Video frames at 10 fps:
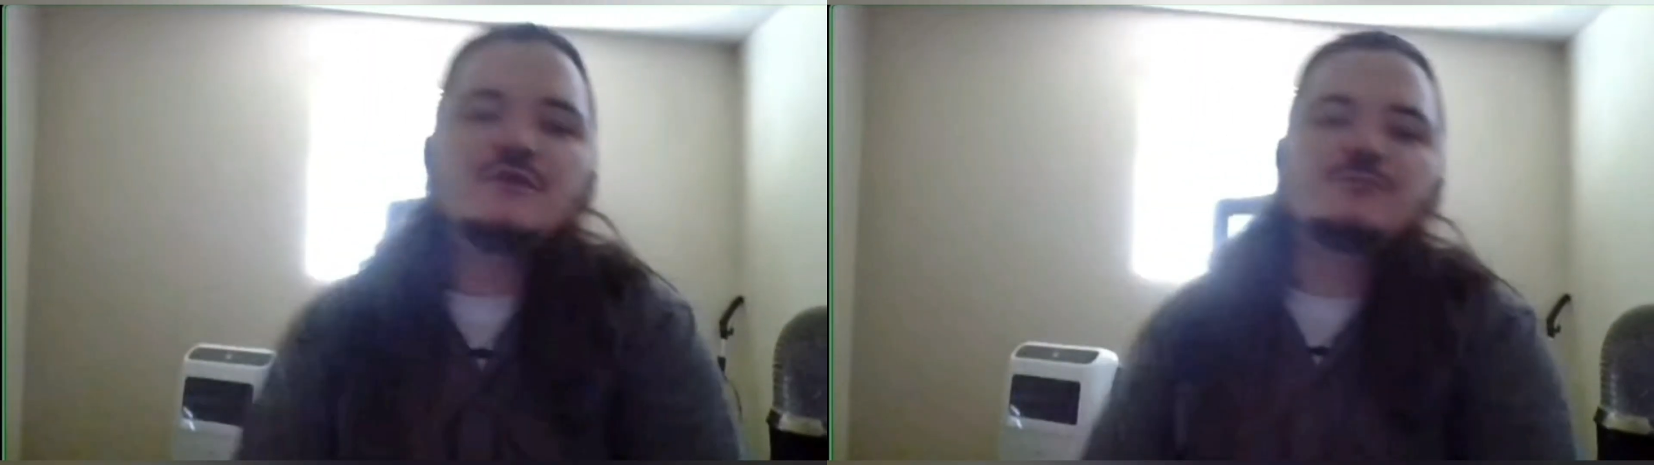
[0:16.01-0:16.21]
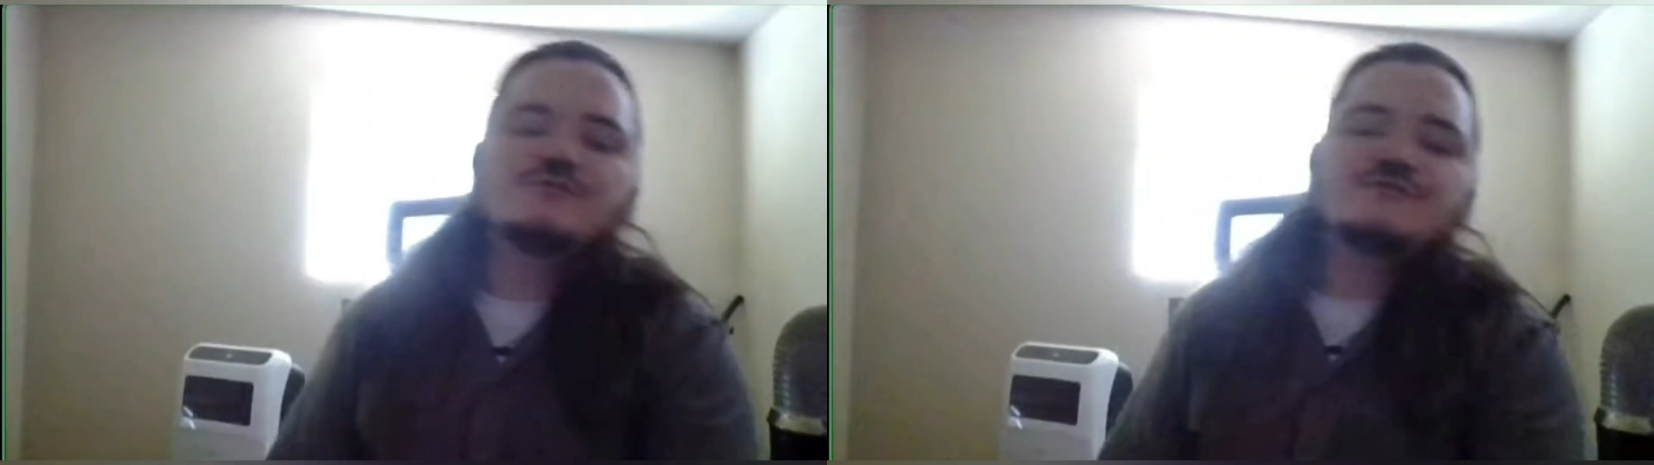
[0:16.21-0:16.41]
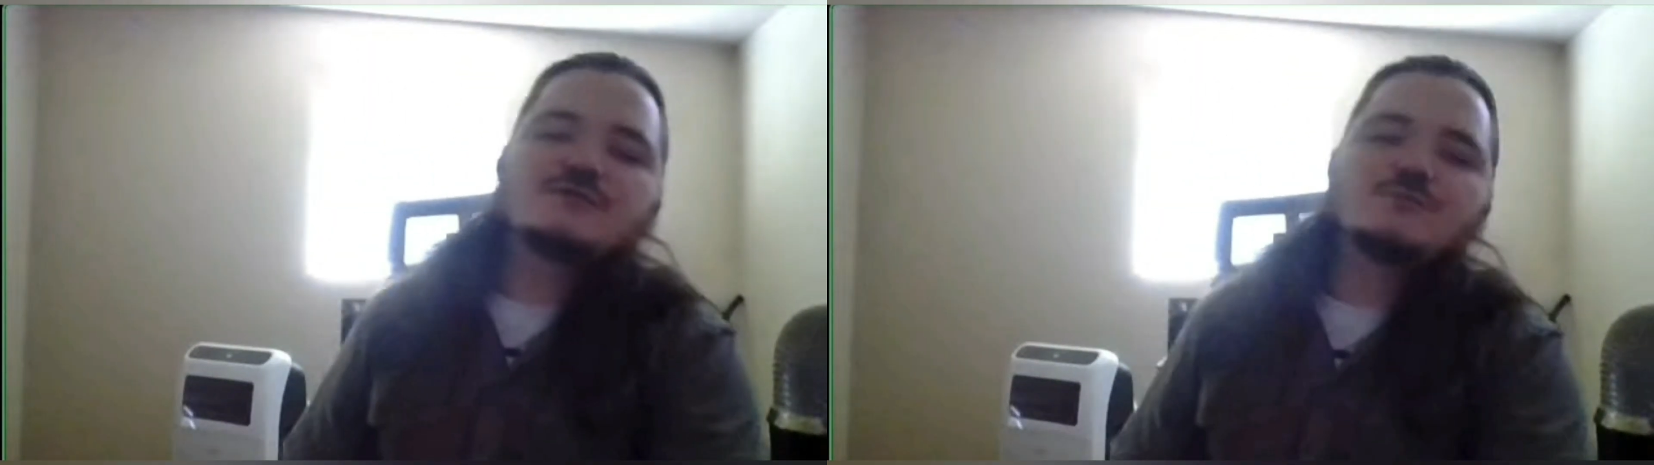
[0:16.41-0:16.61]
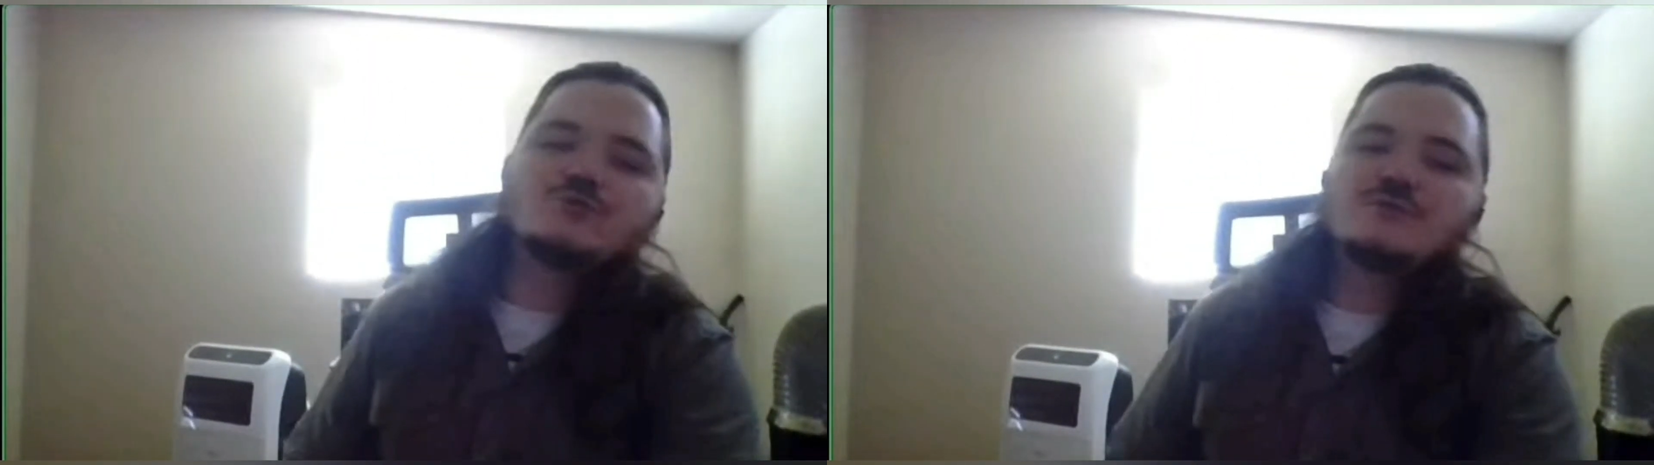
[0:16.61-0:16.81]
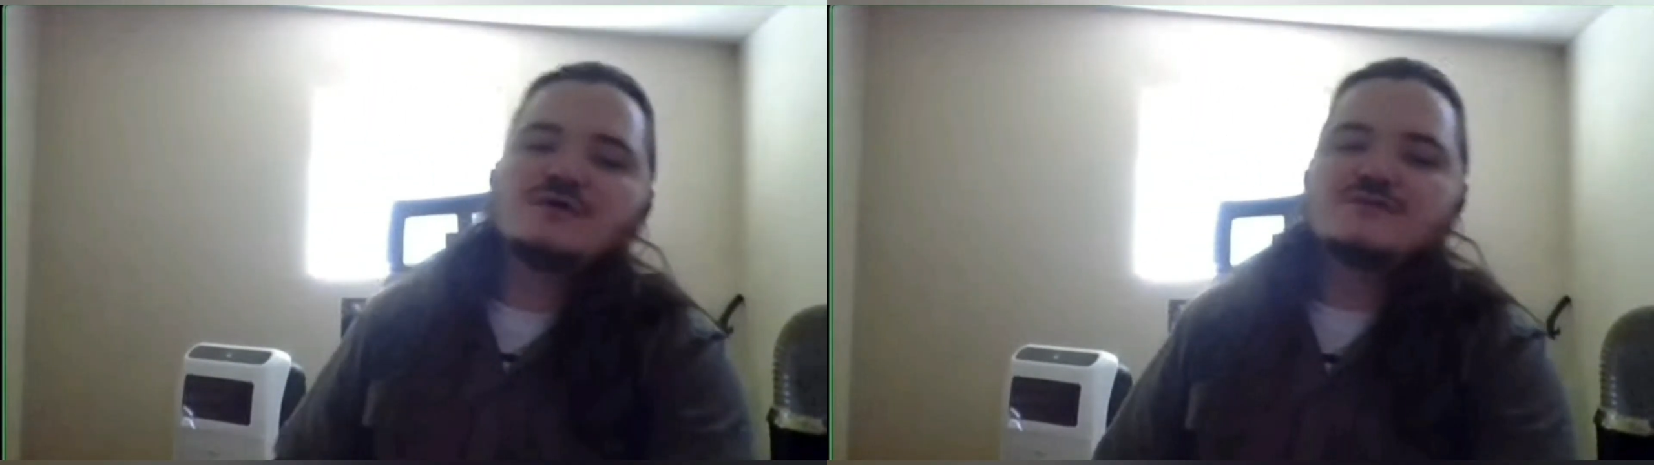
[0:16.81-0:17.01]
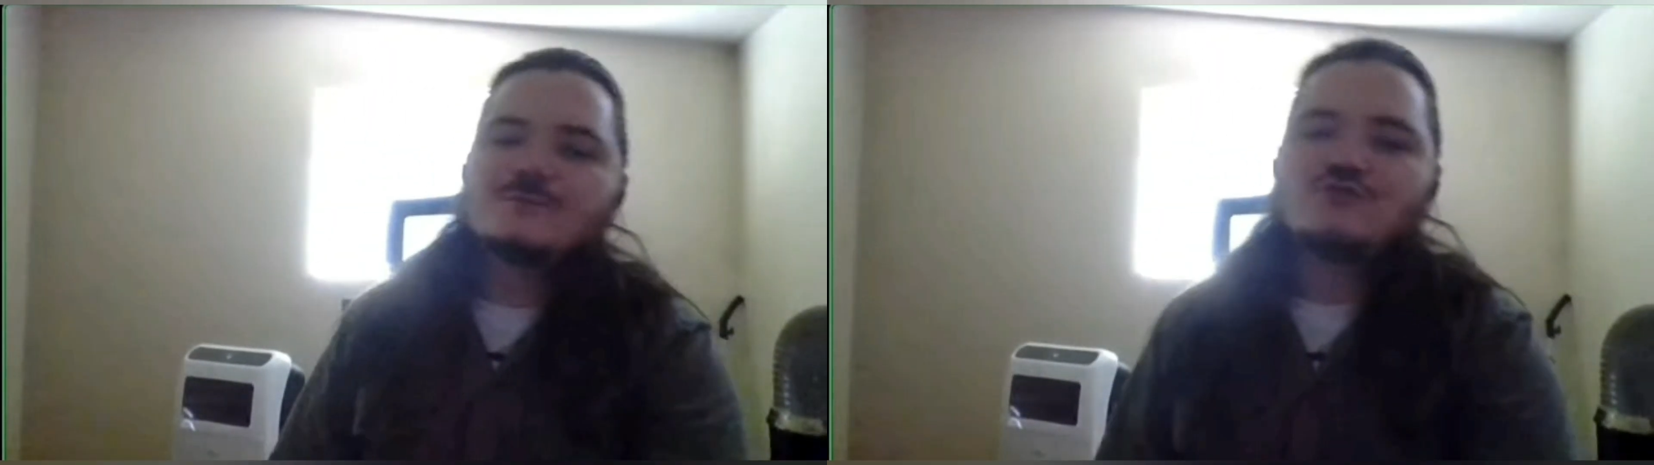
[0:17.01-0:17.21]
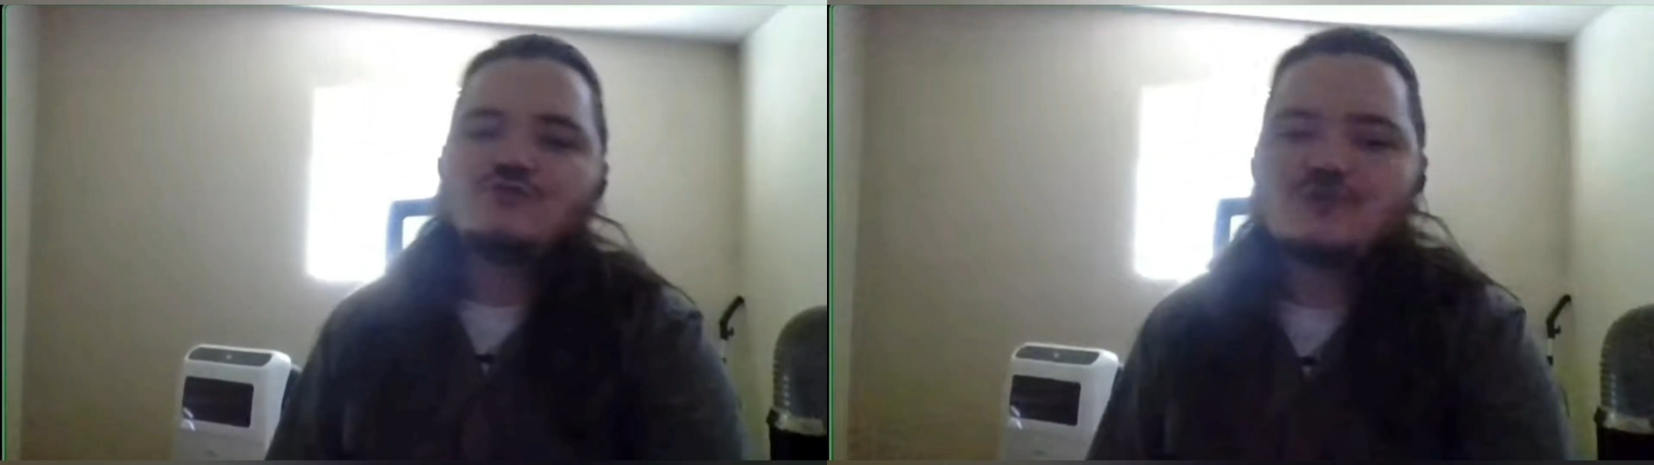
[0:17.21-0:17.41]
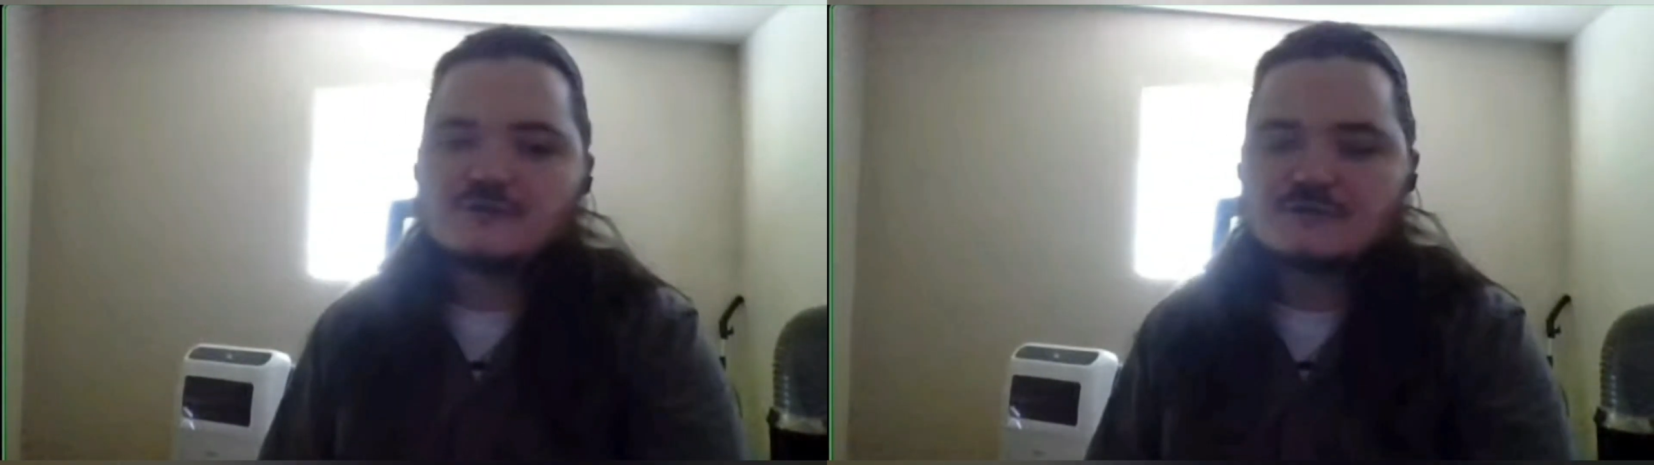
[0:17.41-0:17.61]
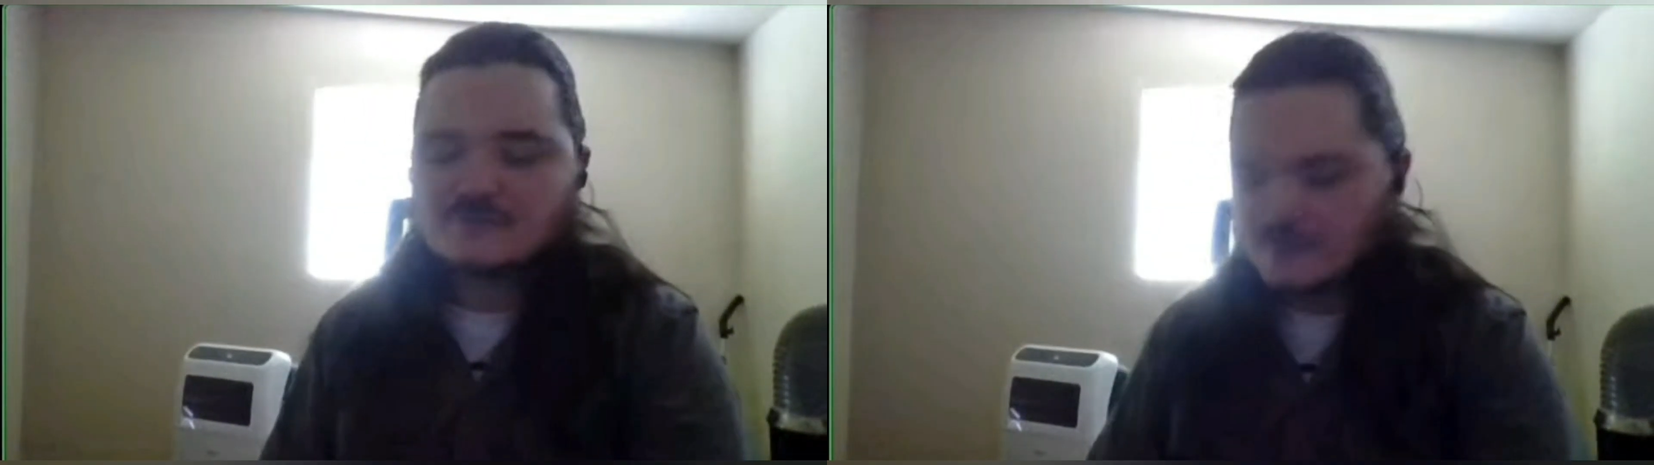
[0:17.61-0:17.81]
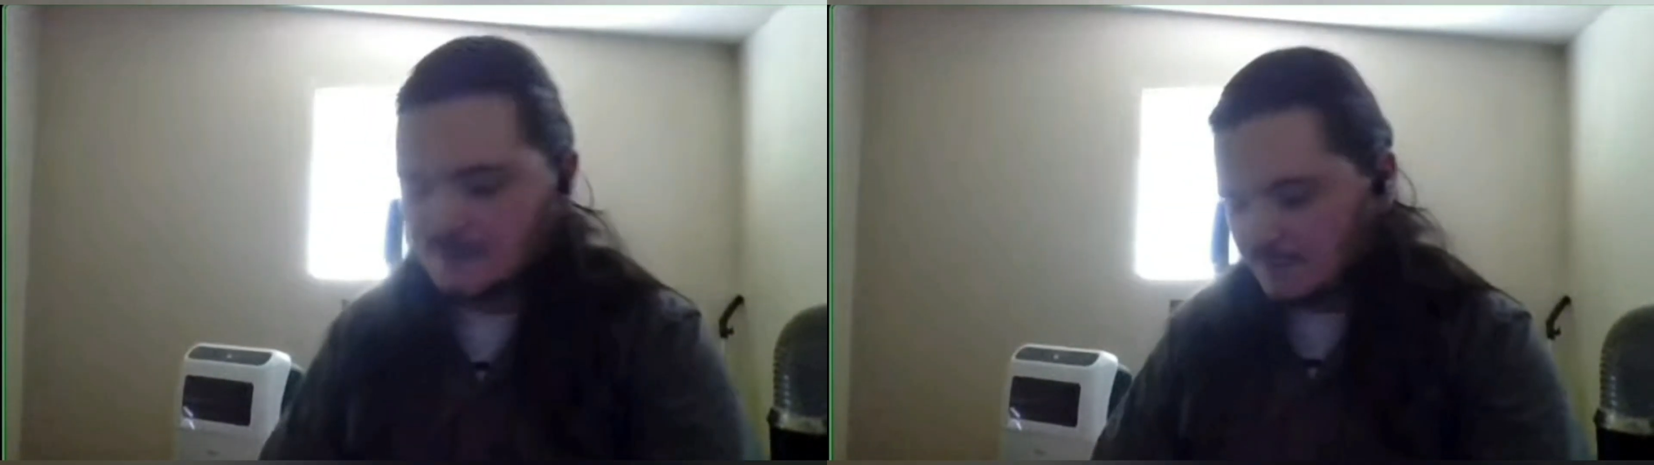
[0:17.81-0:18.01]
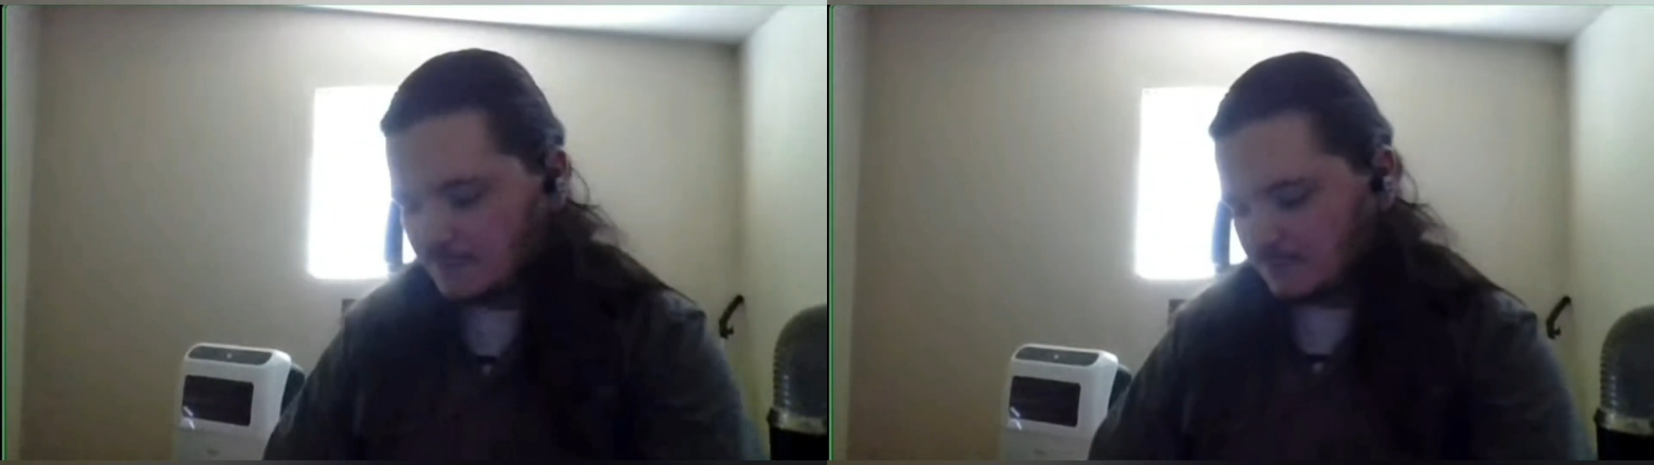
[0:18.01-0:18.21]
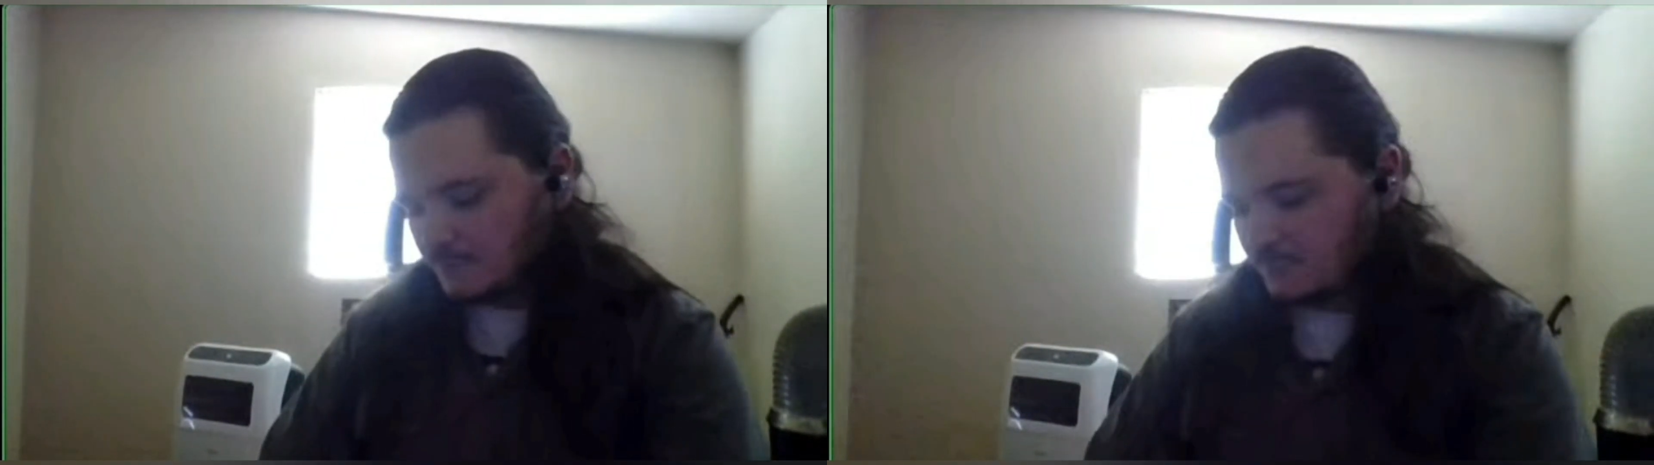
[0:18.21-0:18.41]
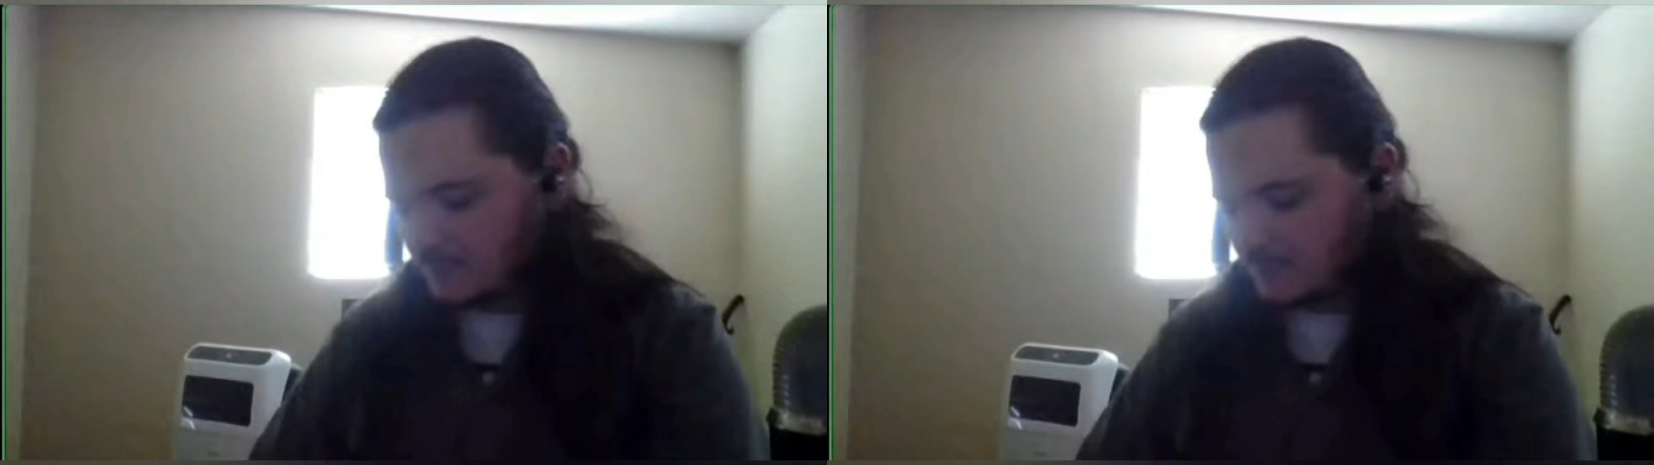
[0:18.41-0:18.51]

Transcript: По скриптум, я сам чеченец. Ну,